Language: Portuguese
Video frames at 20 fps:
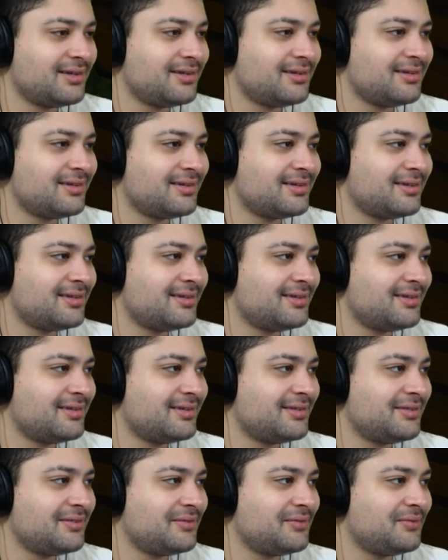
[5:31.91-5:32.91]

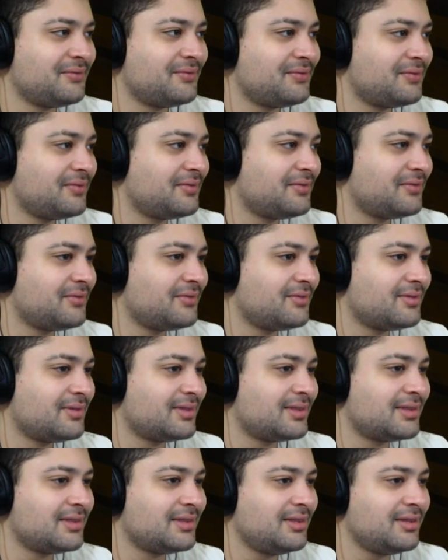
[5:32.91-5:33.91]
Ih!
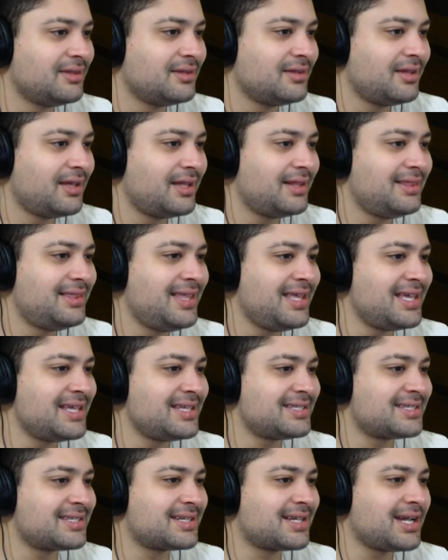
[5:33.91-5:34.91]
E
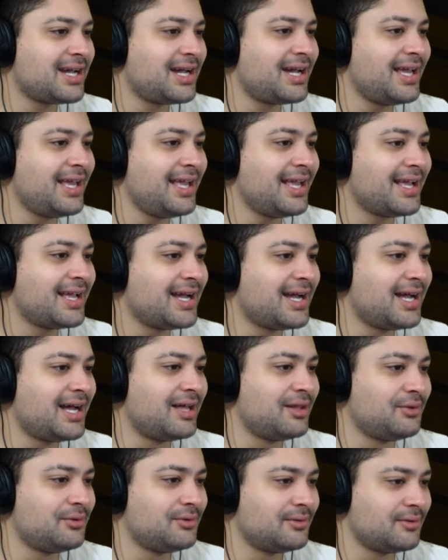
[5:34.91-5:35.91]
agora? Tem que,
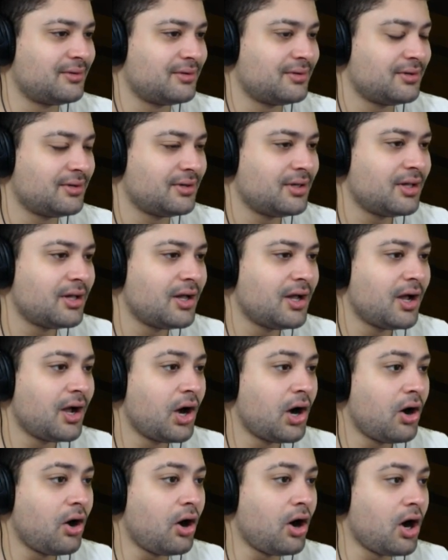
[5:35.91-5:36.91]
mano, tem que
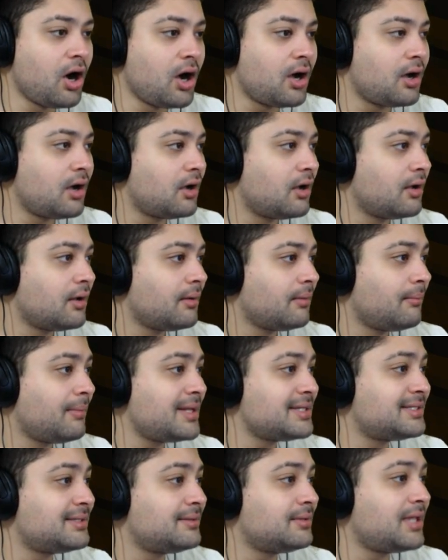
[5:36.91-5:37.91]
carregar oh, ele, velho.
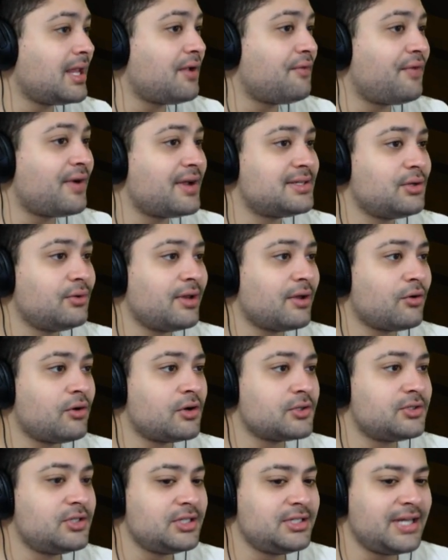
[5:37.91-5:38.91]
Mas tem que fazer o um
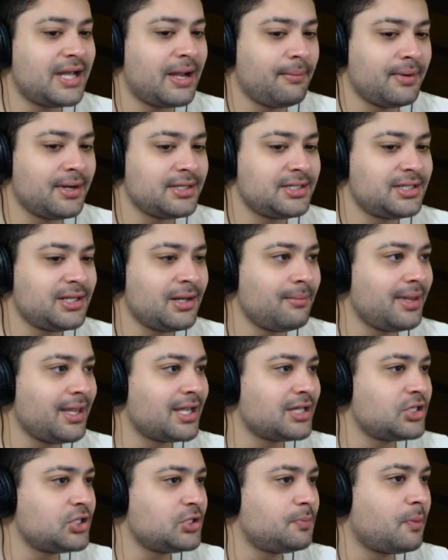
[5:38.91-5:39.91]
negócio de diamante
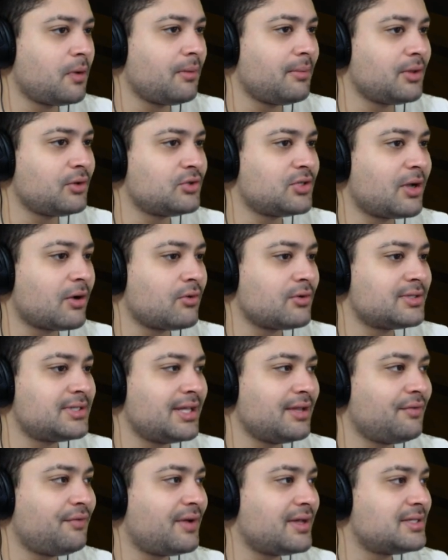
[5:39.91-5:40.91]
também. A gente pelo menos já
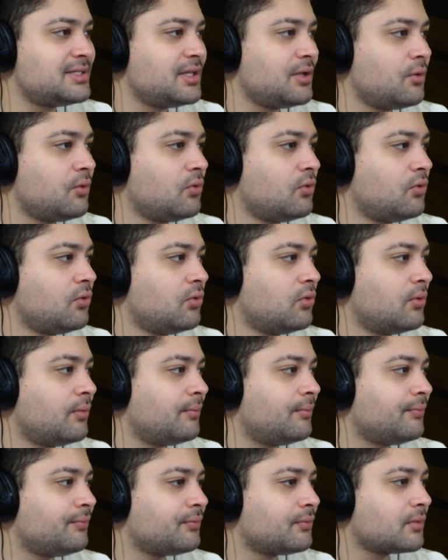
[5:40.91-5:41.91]
consegue fazer o.
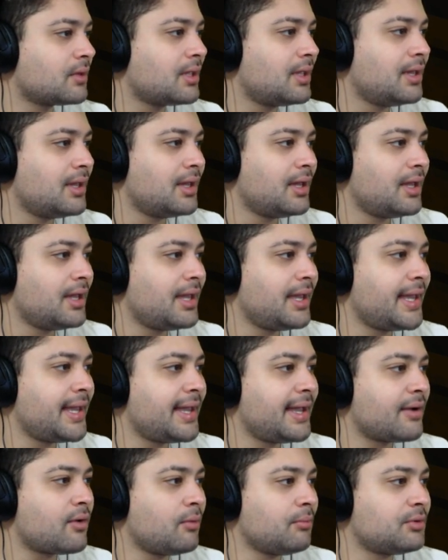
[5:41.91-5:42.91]

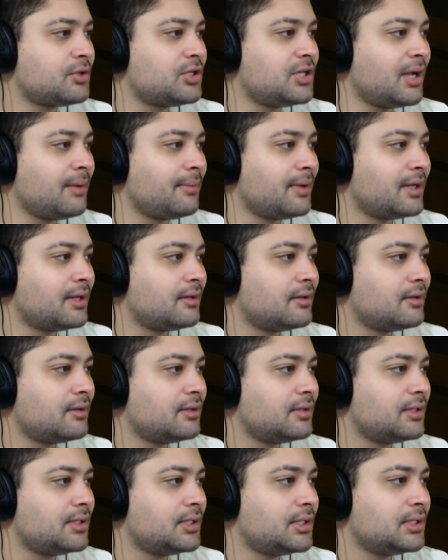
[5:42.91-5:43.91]
É. Como que chama?
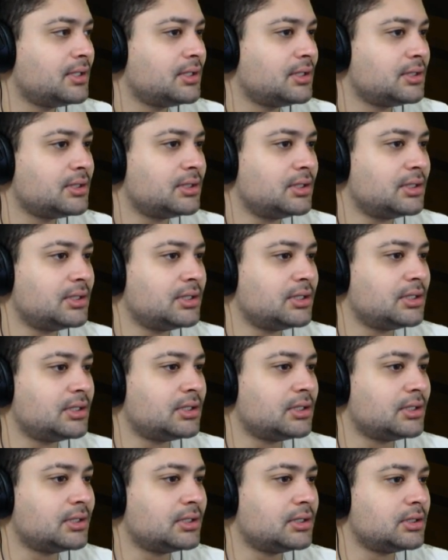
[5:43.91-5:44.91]

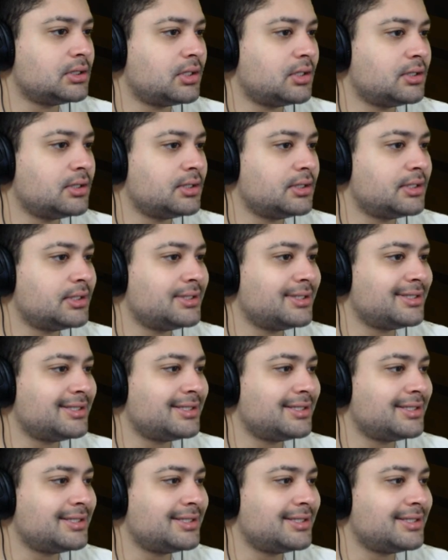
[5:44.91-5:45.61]
Uh,